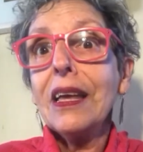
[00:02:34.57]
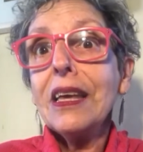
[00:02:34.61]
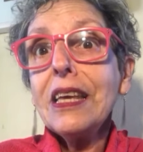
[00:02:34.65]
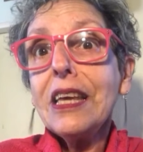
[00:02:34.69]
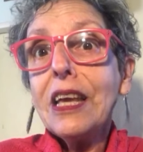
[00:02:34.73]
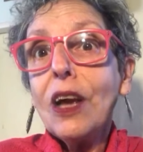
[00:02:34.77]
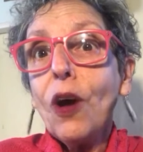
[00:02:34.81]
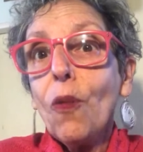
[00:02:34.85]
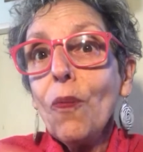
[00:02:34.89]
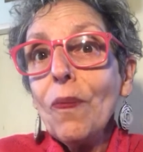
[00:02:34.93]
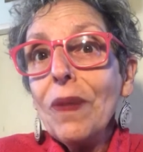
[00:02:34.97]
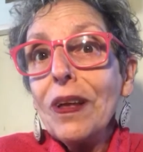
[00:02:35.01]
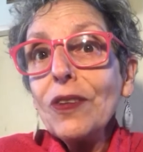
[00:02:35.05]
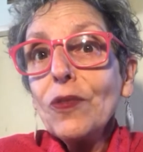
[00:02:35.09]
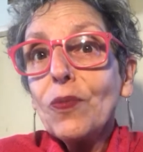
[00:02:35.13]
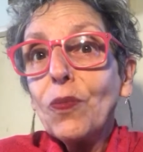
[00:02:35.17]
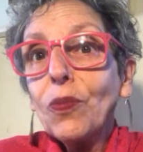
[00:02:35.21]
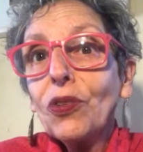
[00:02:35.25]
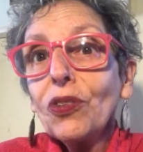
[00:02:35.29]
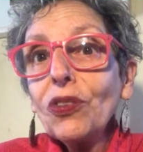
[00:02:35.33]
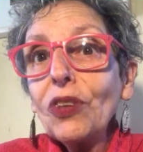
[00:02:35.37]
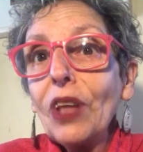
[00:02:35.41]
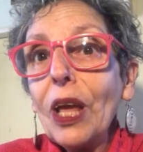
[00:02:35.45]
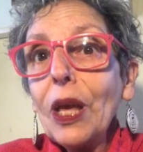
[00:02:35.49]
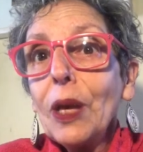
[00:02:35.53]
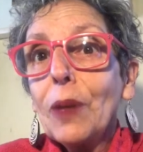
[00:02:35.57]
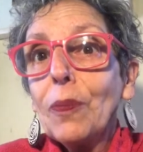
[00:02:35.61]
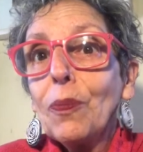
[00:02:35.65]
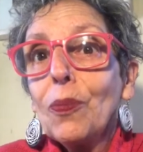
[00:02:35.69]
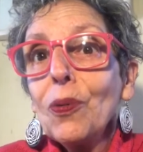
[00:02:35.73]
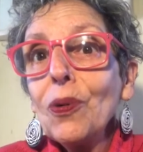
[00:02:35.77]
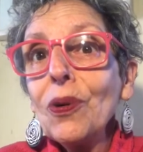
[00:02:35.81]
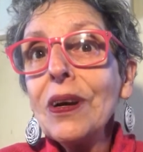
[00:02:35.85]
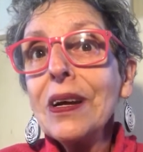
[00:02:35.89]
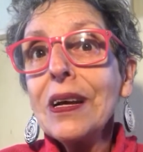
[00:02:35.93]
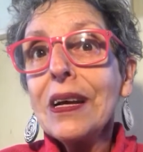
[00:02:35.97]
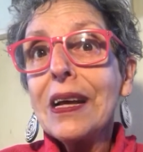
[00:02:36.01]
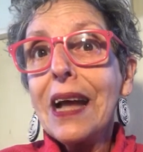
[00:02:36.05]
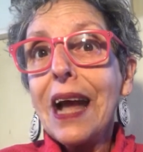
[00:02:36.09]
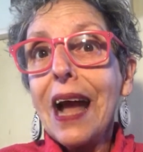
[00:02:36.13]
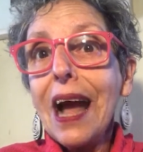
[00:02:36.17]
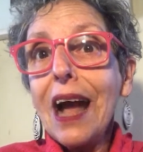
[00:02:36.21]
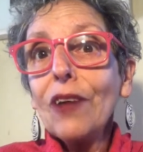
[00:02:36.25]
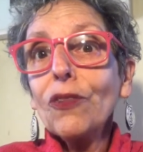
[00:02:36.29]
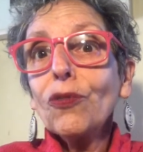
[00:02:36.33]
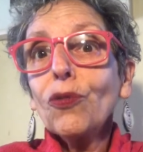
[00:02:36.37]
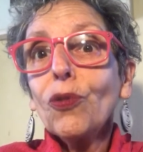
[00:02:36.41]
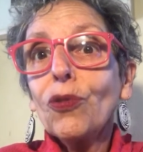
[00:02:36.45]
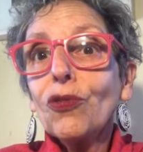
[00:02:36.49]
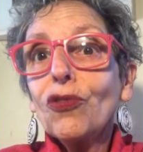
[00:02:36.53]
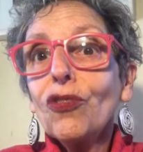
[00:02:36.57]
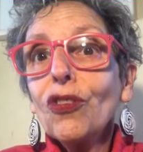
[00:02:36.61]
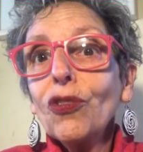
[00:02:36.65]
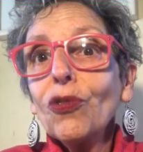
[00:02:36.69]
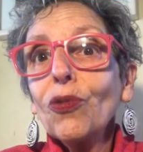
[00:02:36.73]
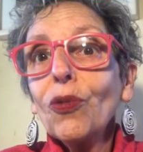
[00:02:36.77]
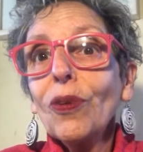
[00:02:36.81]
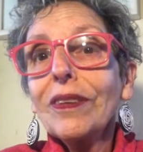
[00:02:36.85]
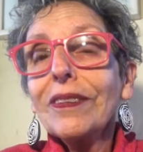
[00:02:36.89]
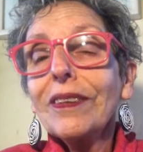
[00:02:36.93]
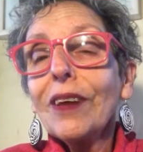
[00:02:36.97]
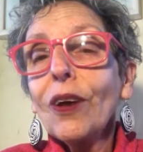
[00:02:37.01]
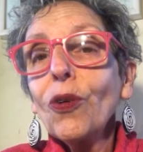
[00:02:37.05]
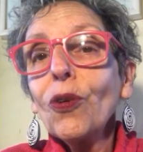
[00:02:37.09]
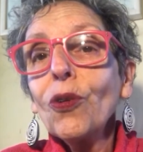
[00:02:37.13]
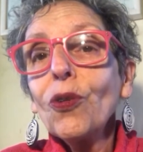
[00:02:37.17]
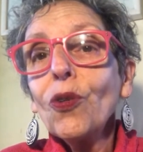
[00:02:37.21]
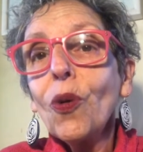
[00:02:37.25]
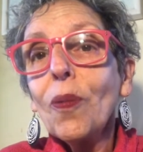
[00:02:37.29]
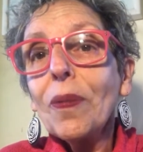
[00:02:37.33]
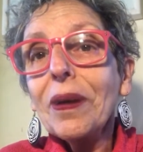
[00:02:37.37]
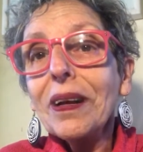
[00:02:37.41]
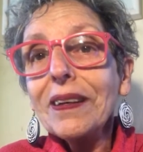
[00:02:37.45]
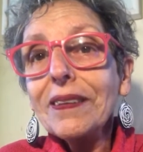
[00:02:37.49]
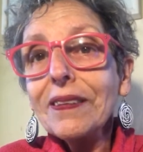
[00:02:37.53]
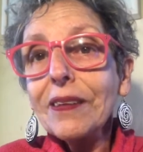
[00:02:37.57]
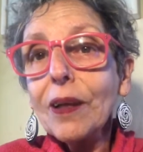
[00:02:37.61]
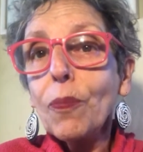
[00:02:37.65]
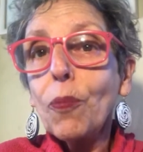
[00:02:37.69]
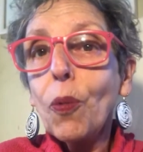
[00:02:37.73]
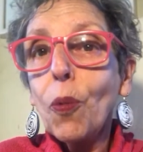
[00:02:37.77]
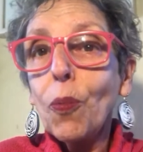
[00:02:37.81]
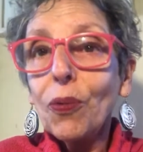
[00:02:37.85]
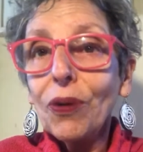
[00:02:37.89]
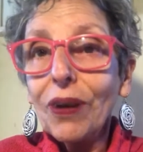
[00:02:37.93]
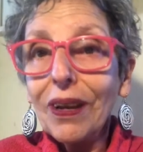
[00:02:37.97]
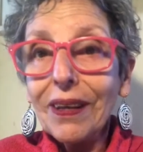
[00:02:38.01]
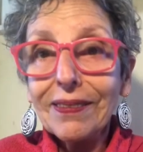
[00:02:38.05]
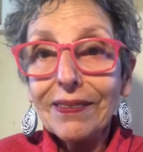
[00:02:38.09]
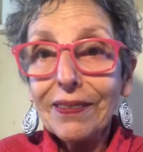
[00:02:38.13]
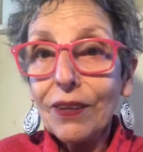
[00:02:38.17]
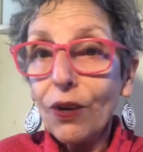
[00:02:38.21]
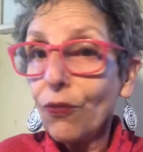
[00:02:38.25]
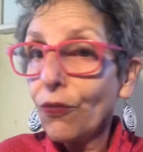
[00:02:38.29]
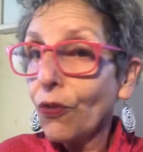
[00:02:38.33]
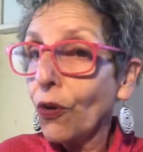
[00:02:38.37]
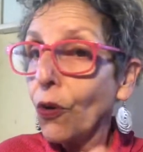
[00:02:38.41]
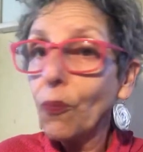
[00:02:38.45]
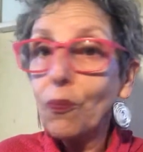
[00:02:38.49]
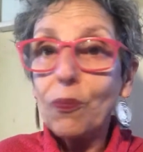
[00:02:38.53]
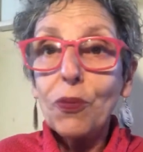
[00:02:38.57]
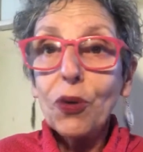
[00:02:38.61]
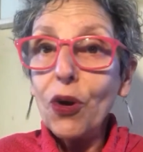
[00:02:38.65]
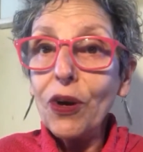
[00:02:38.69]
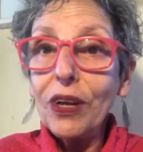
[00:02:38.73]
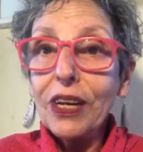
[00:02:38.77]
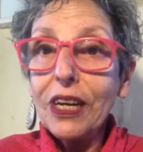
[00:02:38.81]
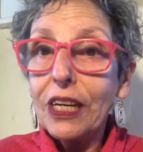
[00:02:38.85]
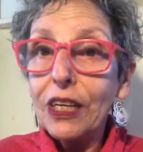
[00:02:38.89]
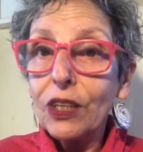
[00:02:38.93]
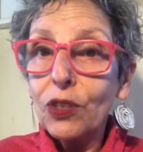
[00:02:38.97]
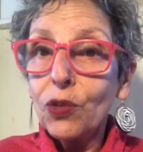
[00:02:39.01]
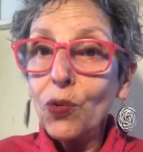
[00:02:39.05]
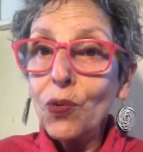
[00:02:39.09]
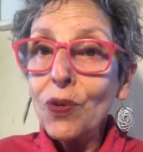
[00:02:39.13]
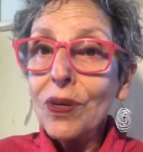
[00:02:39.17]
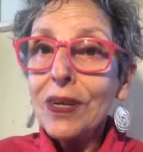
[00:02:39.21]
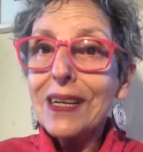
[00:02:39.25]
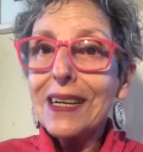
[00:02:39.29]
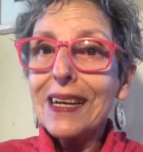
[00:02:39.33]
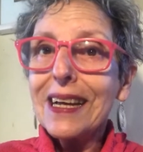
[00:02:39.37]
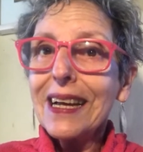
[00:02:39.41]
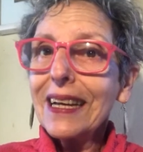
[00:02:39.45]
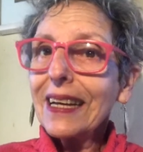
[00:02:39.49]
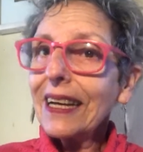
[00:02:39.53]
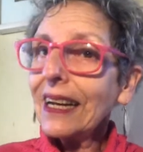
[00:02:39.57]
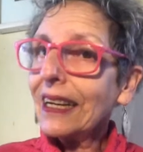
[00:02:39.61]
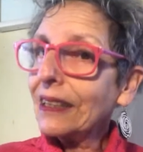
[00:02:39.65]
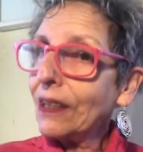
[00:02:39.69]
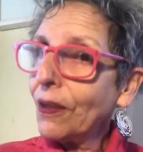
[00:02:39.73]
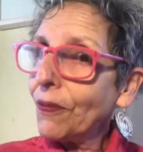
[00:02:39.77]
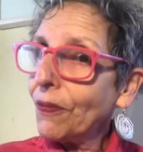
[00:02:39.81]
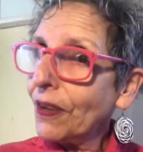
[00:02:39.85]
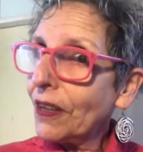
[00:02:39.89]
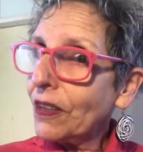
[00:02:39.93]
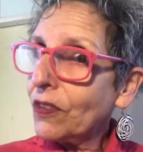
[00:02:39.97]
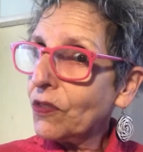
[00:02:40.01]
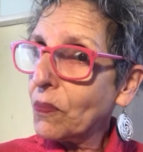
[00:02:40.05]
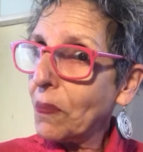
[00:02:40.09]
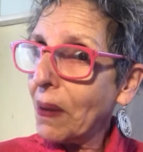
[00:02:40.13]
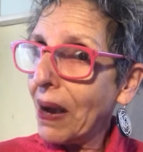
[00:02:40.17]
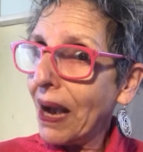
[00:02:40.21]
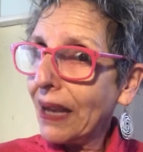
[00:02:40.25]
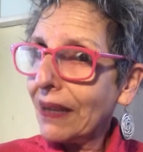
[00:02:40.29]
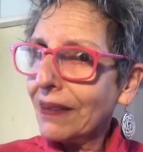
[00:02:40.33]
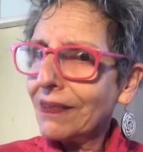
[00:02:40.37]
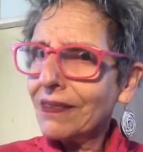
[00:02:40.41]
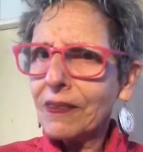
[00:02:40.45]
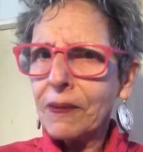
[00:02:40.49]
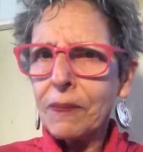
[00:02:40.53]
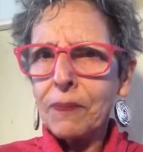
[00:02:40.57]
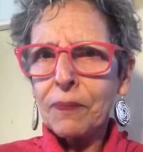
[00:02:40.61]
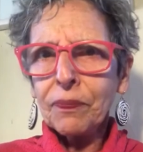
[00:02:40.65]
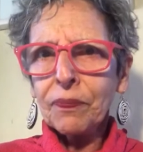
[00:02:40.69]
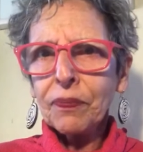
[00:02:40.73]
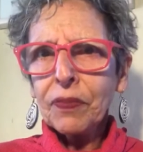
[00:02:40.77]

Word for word: e ao mesmo tempo as condições econômicas da população vão piorando cada vez mais.